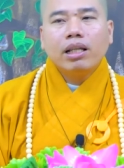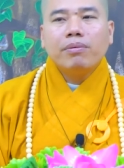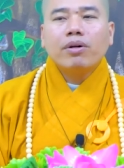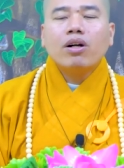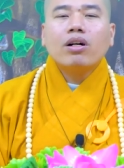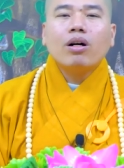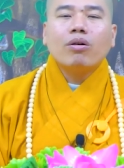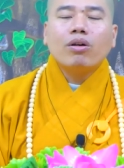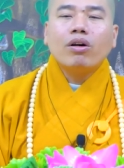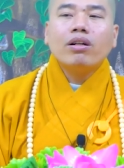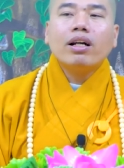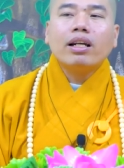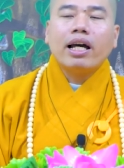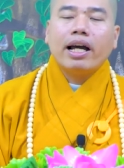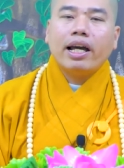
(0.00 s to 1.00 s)
nên mới có câu
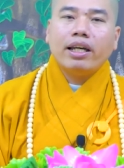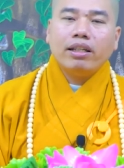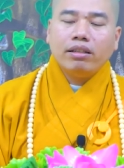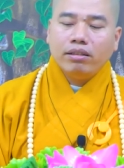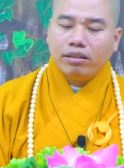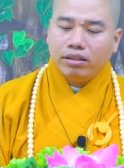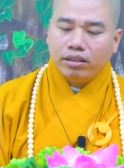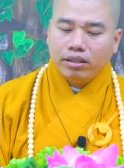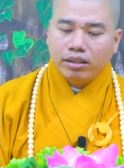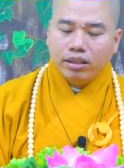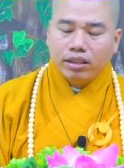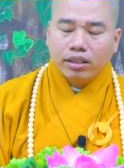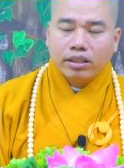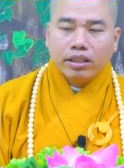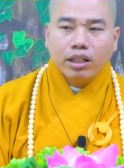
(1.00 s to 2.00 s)
nói rất là hay
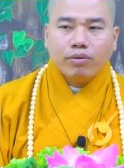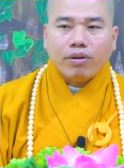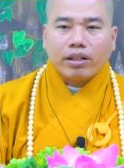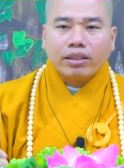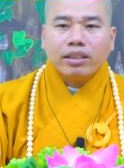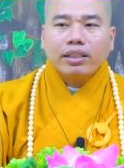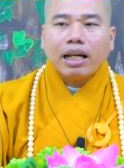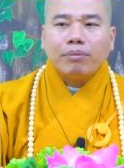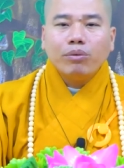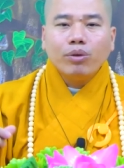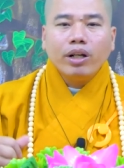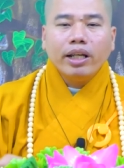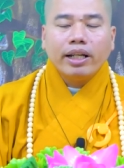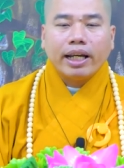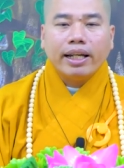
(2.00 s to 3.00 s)
Đức Phật Thích Ca
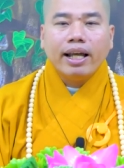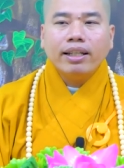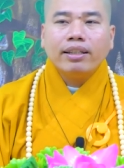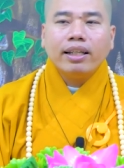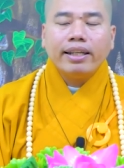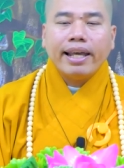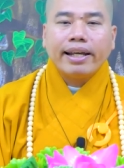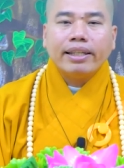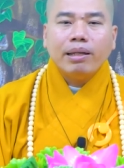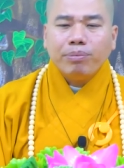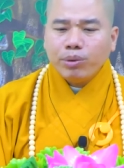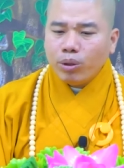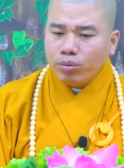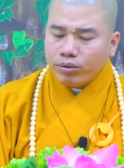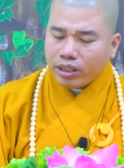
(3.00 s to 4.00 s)
Mâu Ni ngày đến thế gian
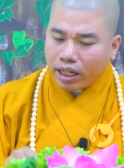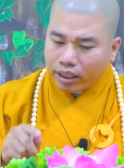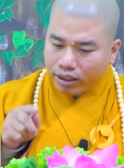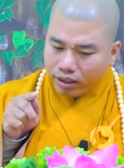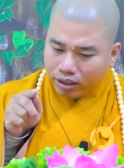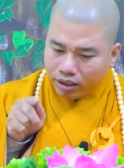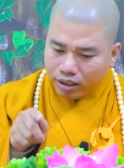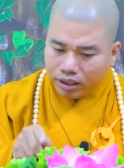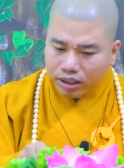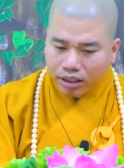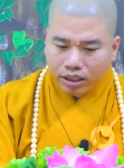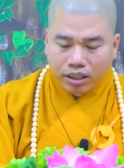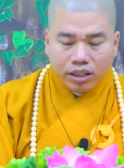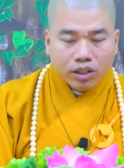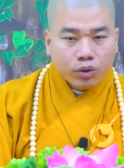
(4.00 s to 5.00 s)
giúp chúng sanh
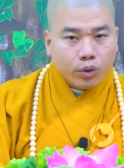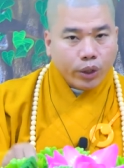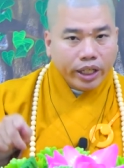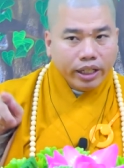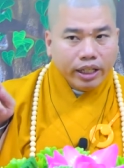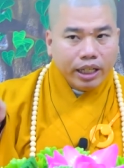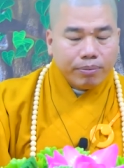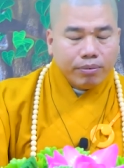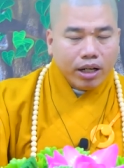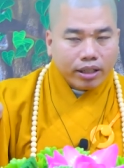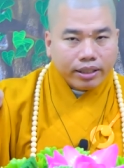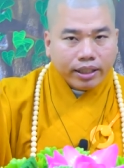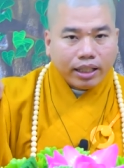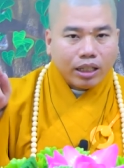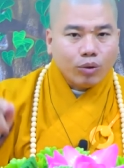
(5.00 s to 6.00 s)
chuyển nghiệp
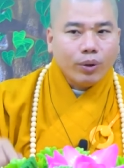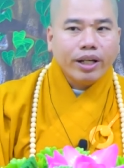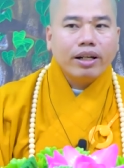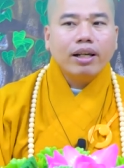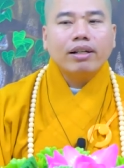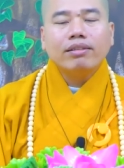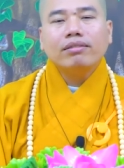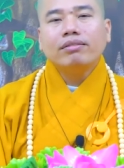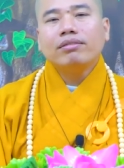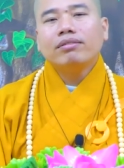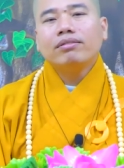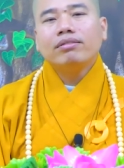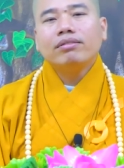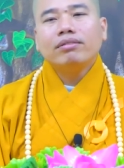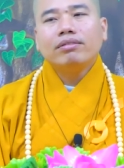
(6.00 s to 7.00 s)
lực trở thành nguyện lực
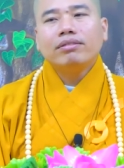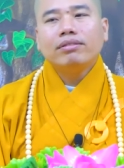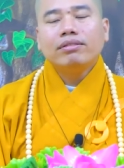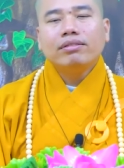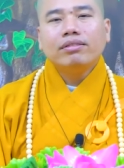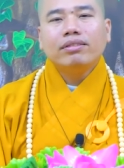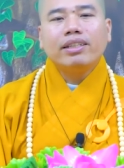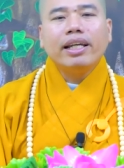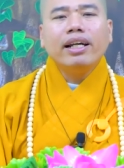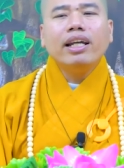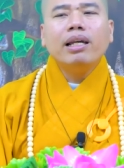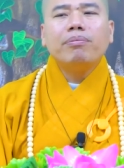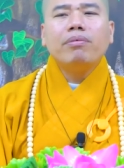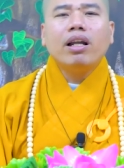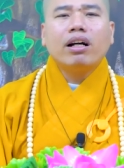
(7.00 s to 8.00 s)

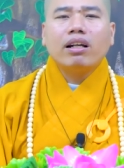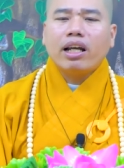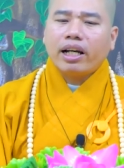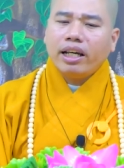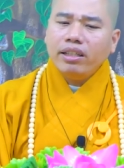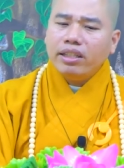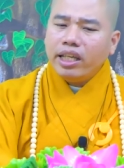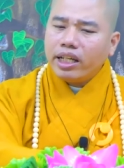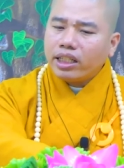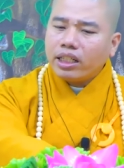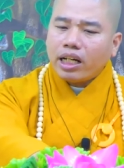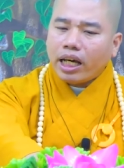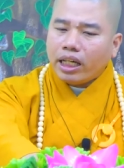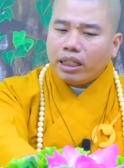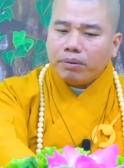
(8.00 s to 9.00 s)
chuyển nghiệp lực là cái
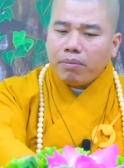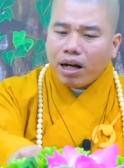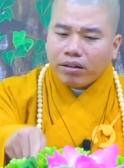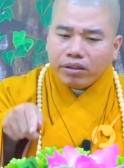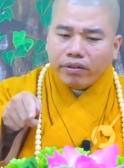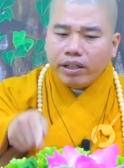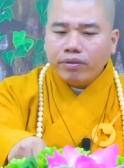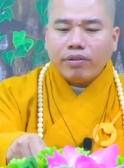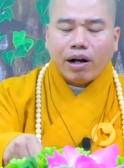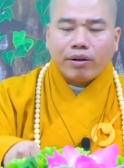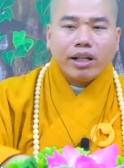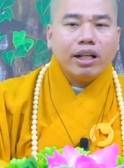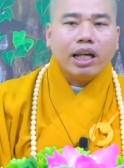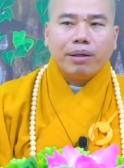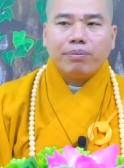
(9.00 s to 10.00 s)
việc này bắt quý vị
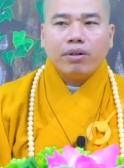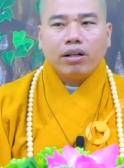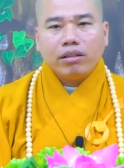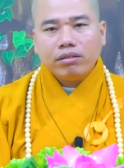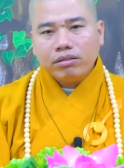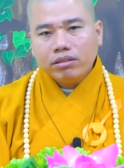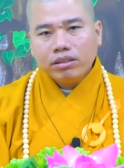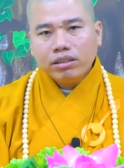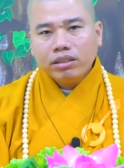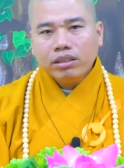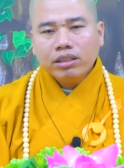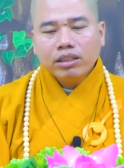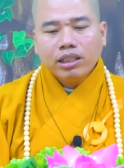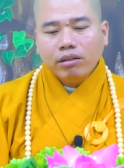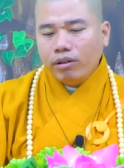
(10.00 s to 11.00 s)
vào cái nghiệp đó
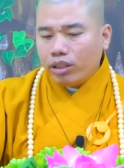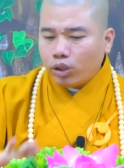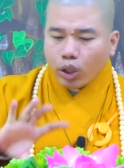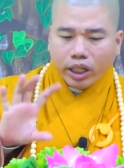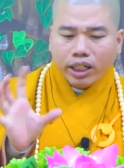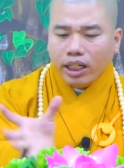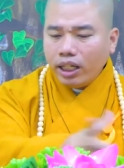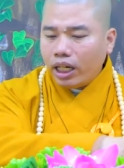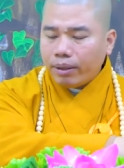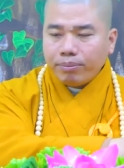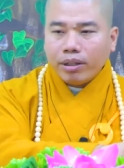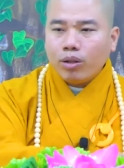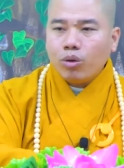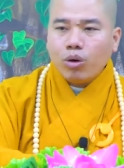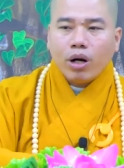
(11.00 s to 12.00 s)
vì chuyển cái
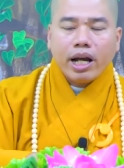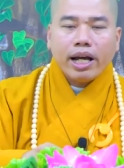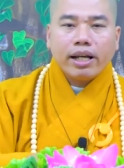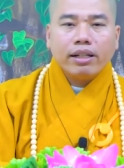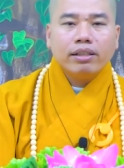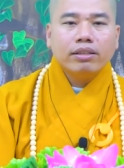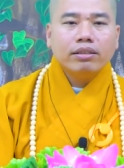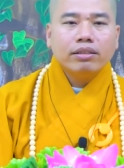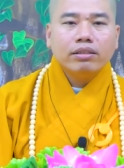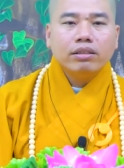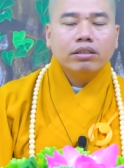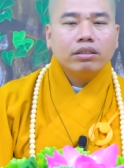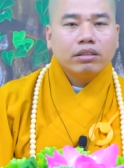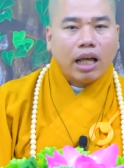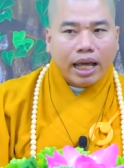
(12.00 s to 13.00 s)
nghiệp này qua
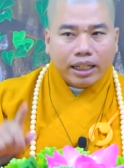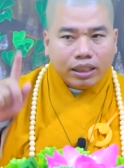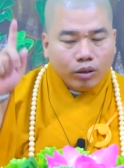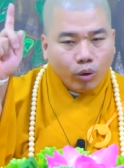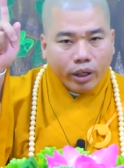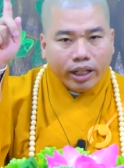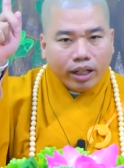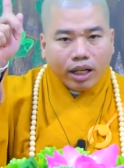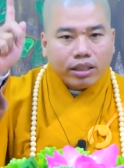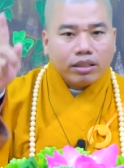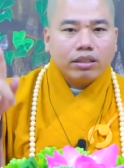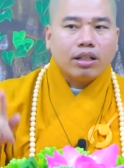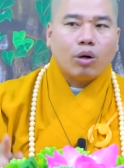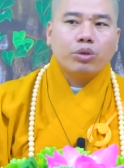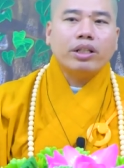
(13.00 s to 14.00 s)
thành nguyện
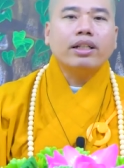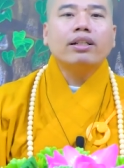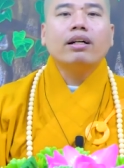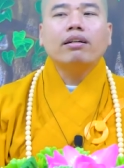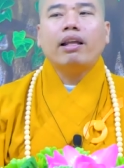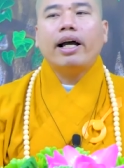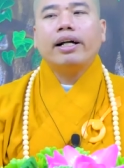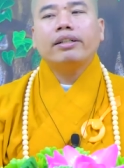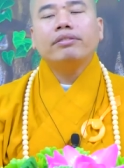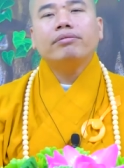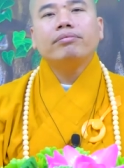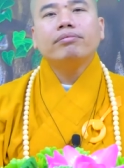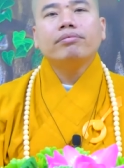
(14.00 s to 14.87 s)
lực cầu sanh cực lạc